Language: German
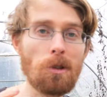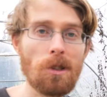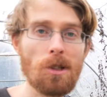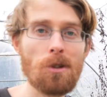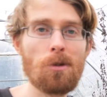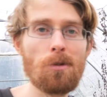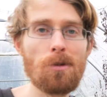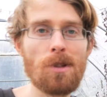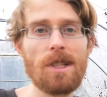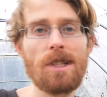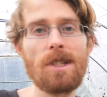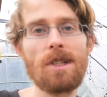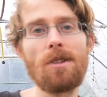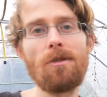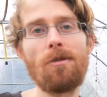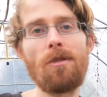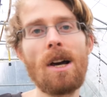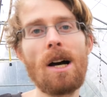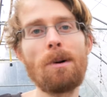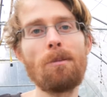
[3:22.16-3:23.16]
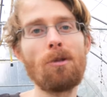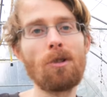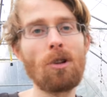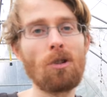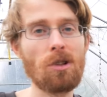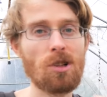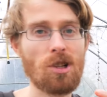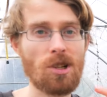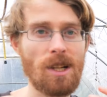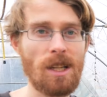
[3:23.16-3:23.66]
Durch die zusätzliche Wärme und
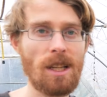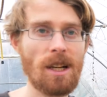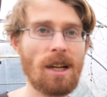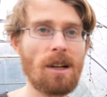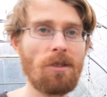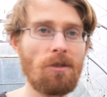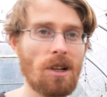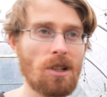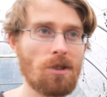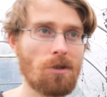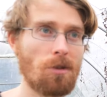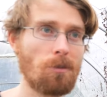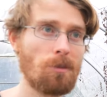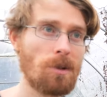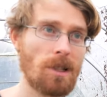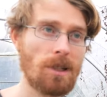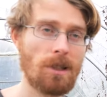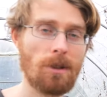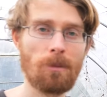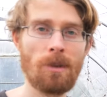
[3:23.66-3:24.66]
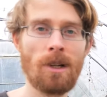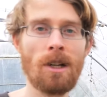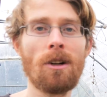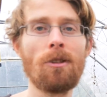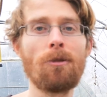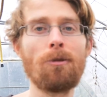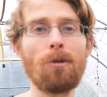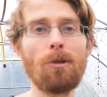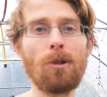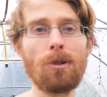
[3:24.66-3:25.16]
auch das schnellere Wachstum hier in einem
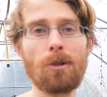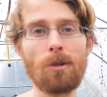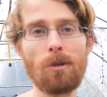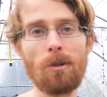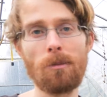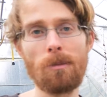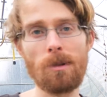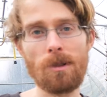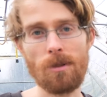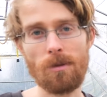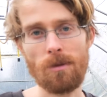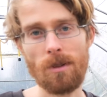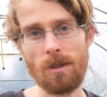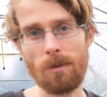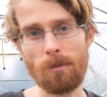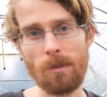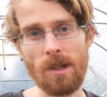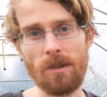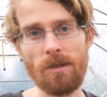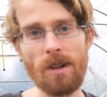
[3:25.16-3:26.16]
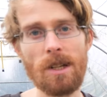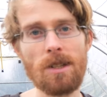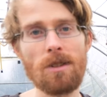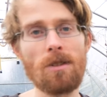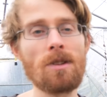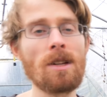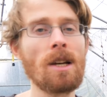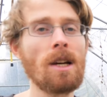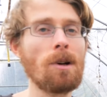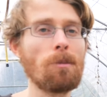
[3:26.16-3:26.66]
Folientunnel bzw. im
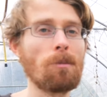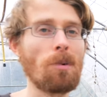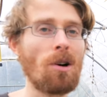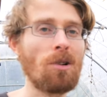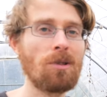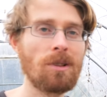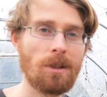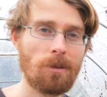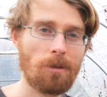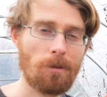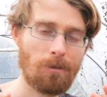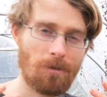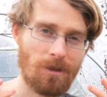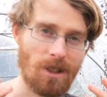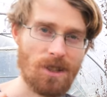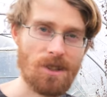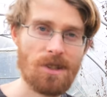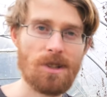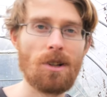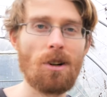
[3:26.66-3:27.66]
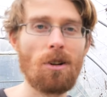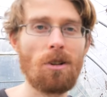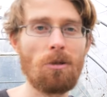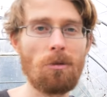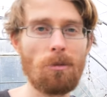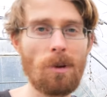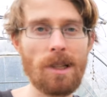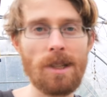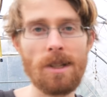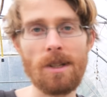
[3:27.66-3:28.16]
Gewächshaus brauchen die Pflanzen ja auch
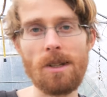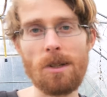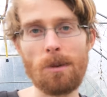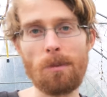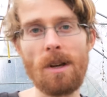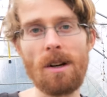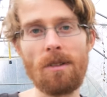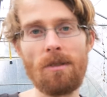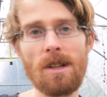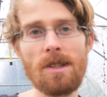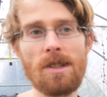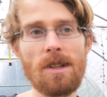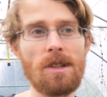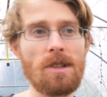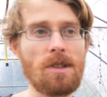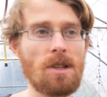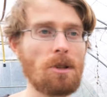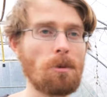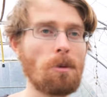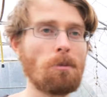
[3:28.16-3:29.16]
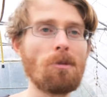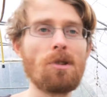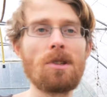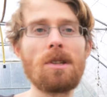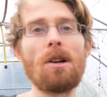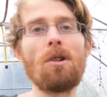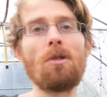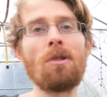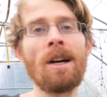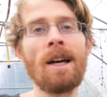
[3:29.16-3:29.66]
um einiges mehr Wasser. Das heißt, man muss
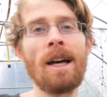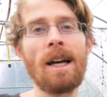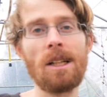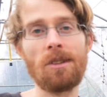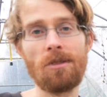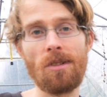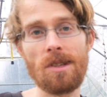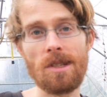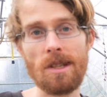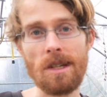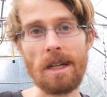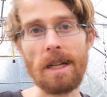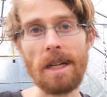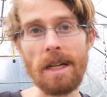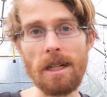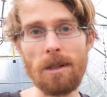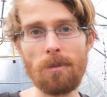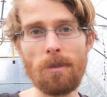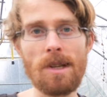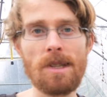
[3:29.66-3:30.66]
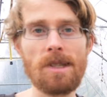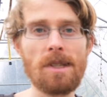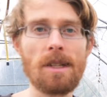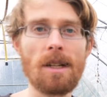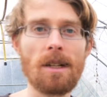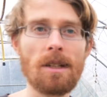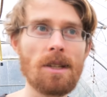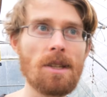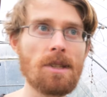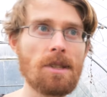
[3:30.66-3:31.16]
ja auch etwas
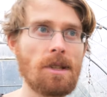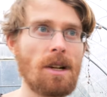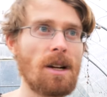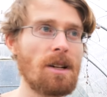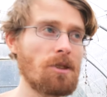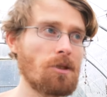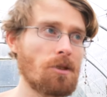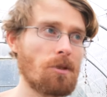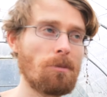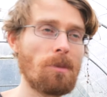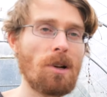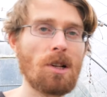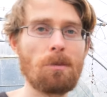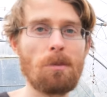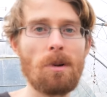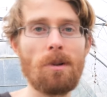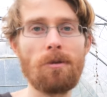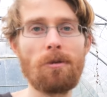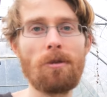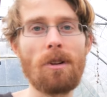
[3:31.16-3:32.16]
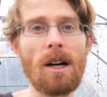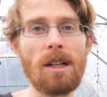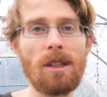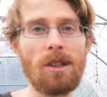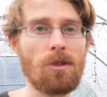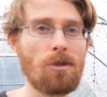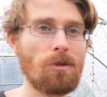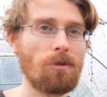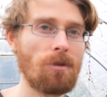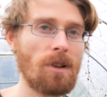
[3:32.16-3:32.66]
regelmäßiger gießen als zum Beispiel im
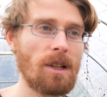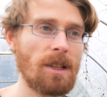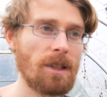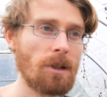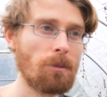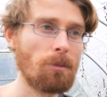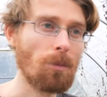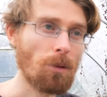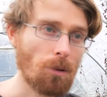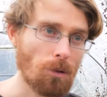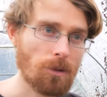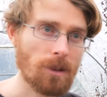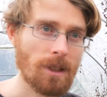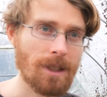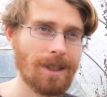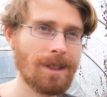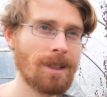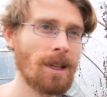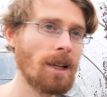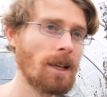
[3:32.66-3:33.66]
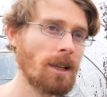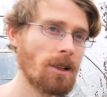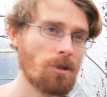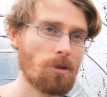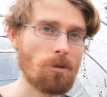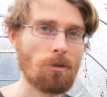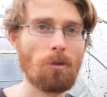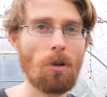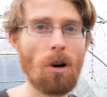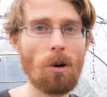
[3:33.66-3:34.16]
Freiland, sofern der Boden nicht
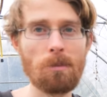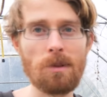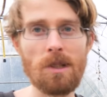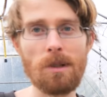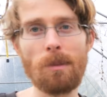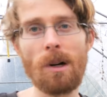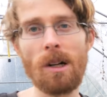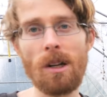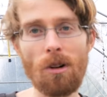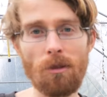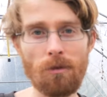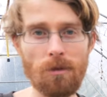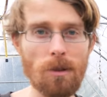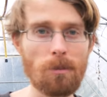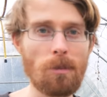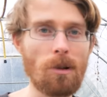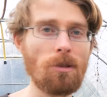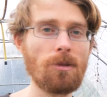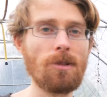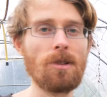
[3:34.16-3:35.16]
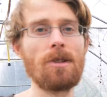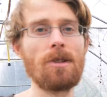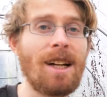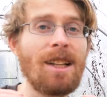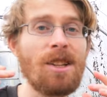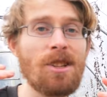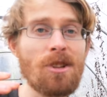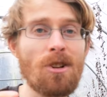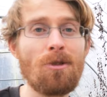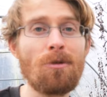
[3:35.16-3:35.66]
so optimal aufgebaut
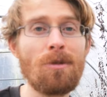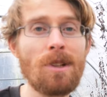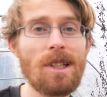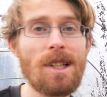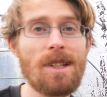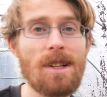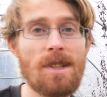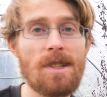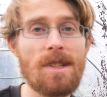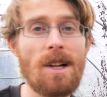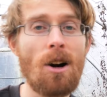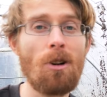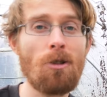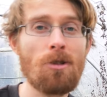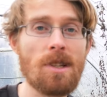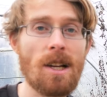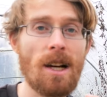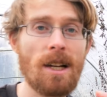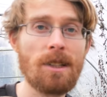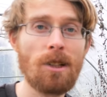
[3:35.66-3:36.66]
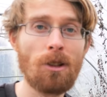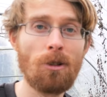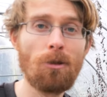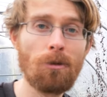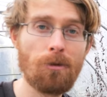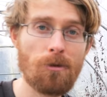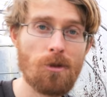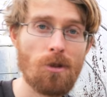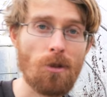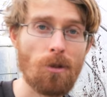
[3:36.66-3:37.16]
Dann ist es auch wichtig, dass eine ausreichende
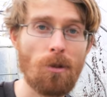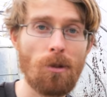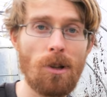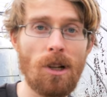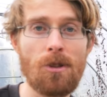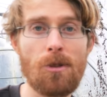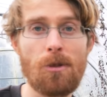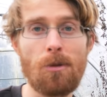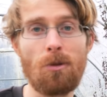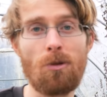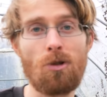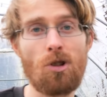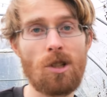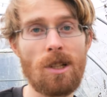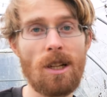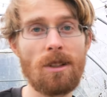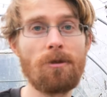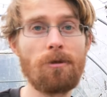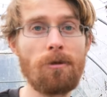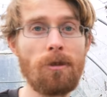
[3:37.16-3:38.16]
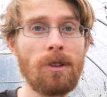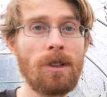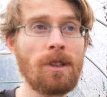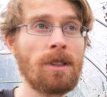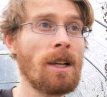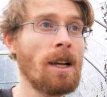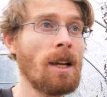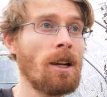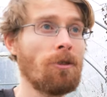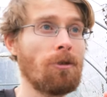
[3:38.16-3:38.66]
Luftzirkulation
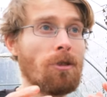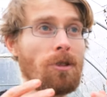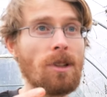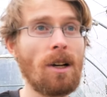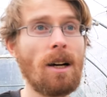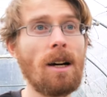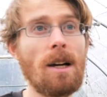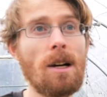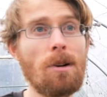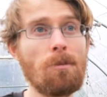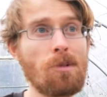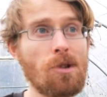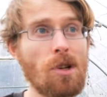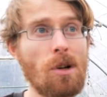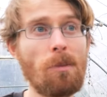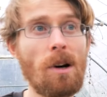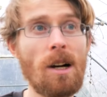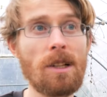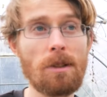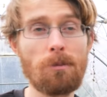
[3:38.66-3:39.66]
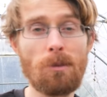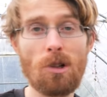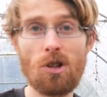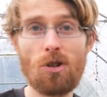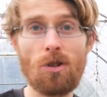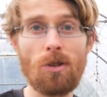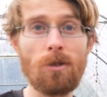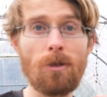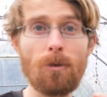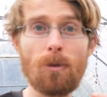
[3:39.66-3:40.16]
stattfindet. Von daher im Sommer halt immer
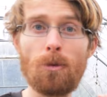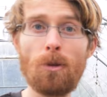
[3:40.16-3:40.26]
schön die